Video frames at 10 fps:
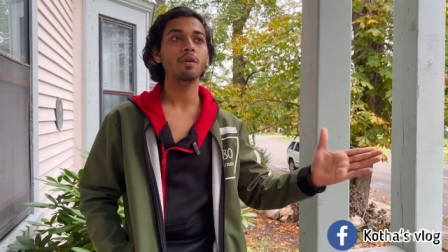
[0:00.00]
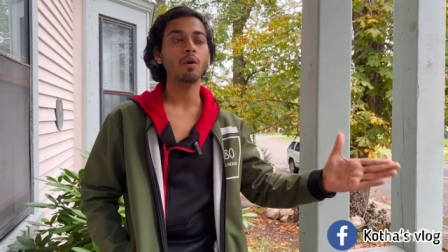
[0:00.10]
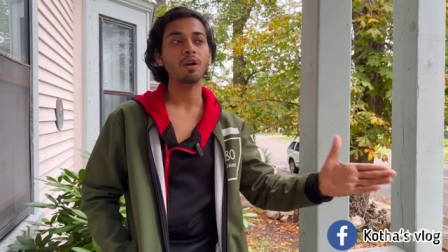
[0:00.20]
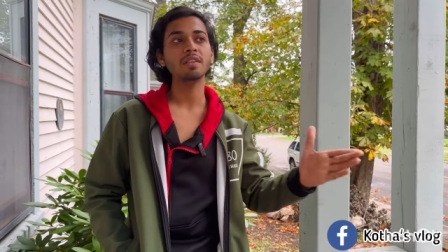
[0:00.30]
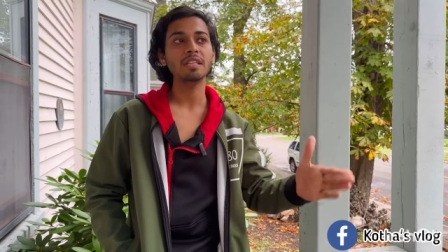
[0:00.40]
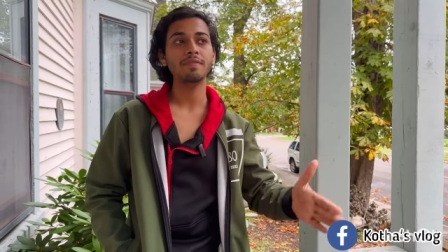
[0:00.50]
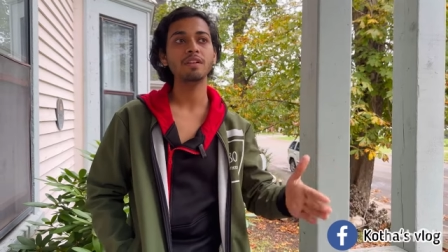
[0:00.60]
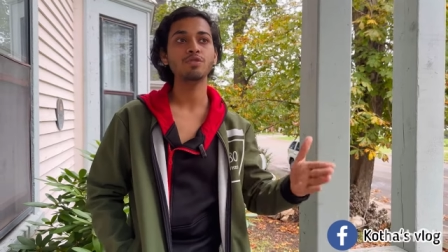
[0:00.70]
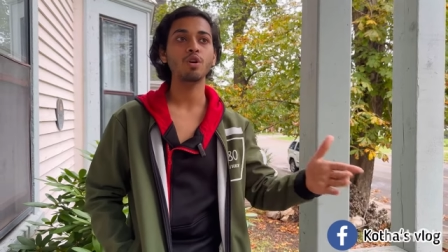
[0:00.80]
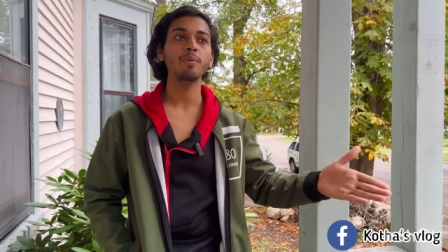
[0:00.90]
অনার্স লেভেল
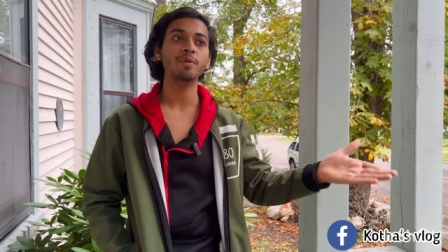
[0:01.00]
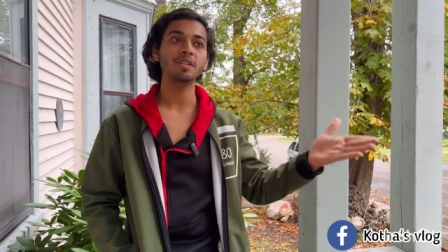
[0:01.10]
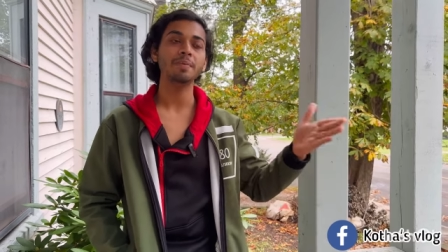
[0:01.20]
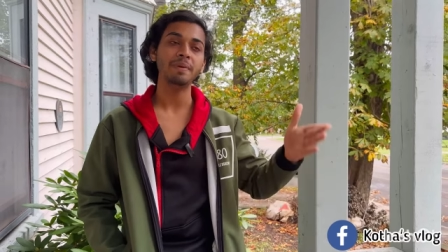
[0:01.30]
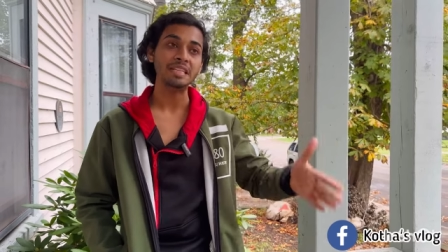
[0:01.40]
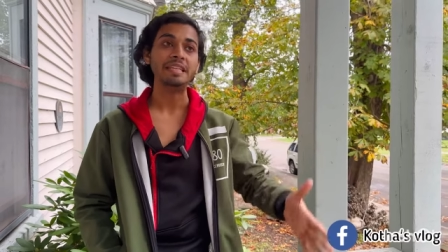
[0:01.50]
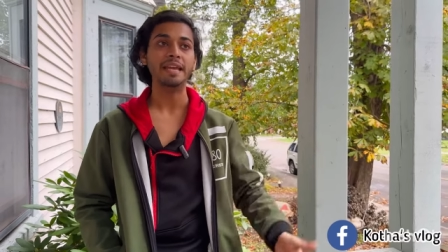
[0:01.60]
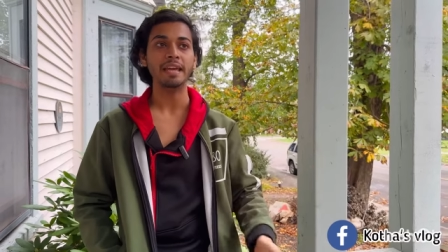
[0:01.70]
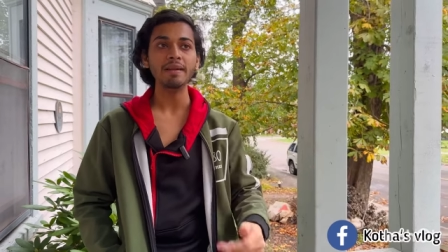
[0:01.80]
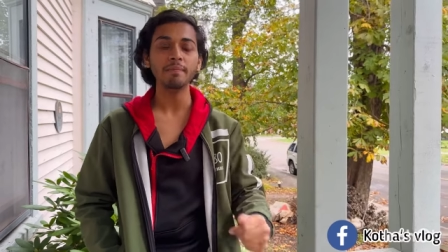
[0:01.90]
শুরু হবে দু হাজার বিশ
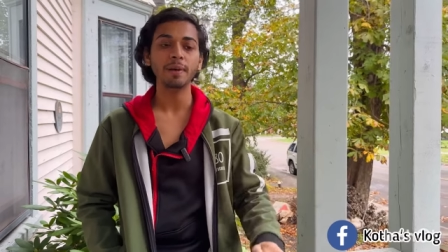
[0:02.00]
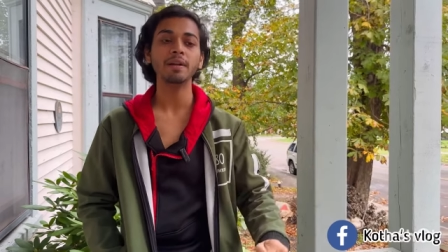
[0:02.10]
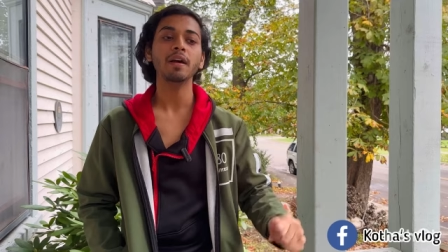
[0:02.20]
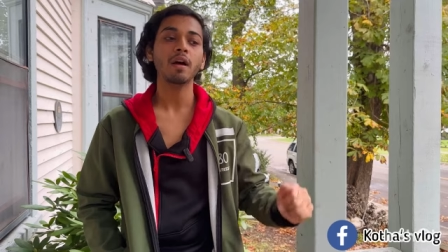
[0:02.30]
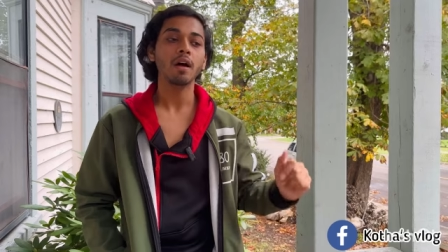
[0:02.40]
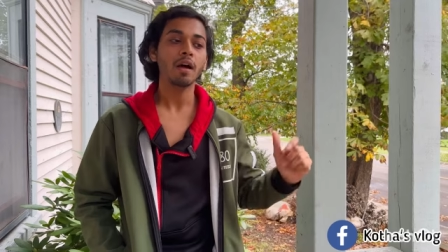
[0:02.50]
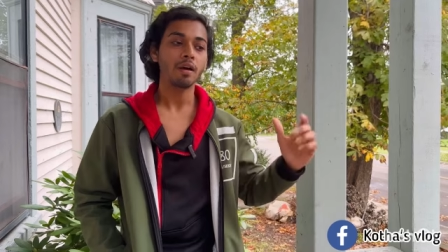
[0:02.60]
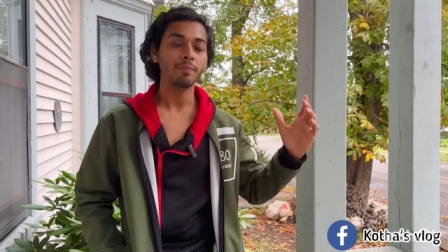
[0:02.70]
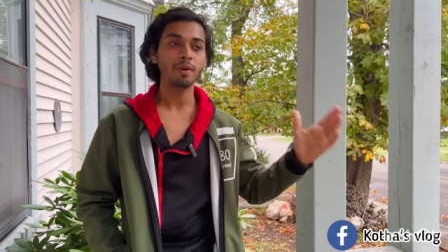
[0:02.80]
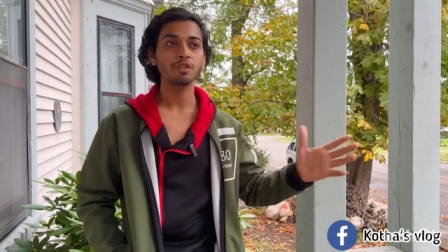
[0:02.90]
থেকেই বাট
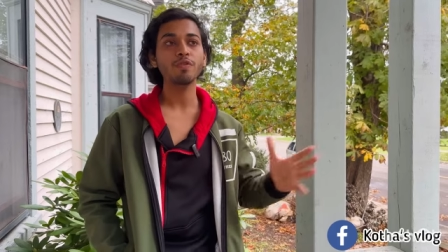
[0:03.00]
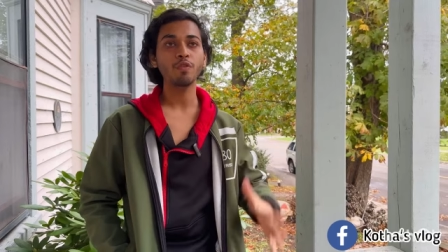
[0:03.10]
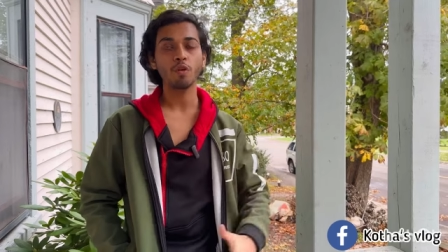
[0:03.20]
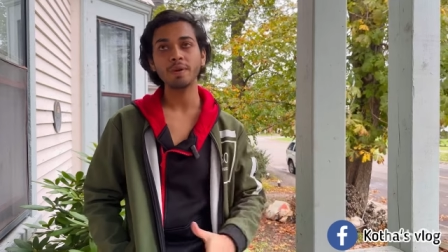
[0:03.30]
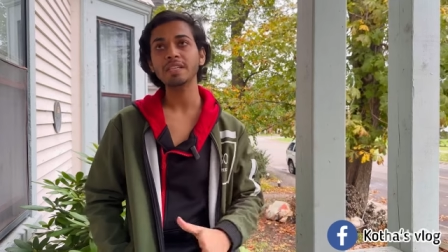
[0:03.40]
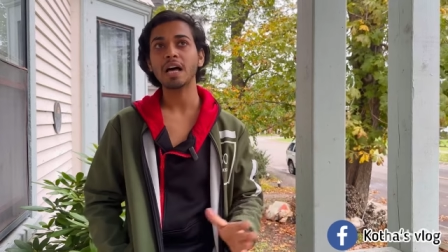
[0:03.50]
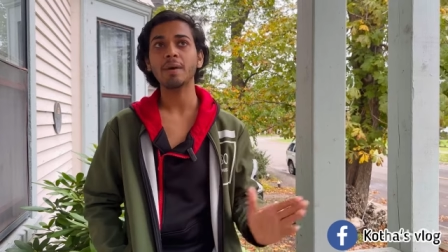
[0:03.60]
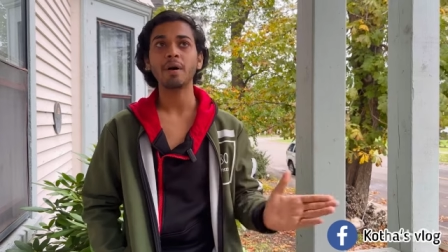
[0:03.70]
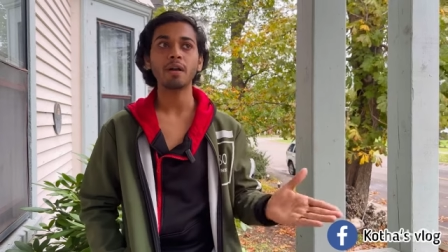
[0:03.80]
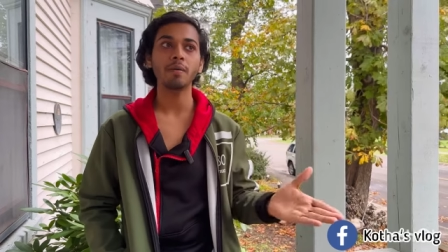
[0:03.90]
বিকজ অফ কোভিড
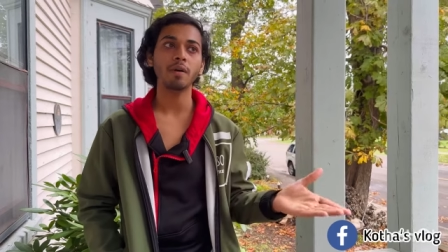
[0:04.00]
আমার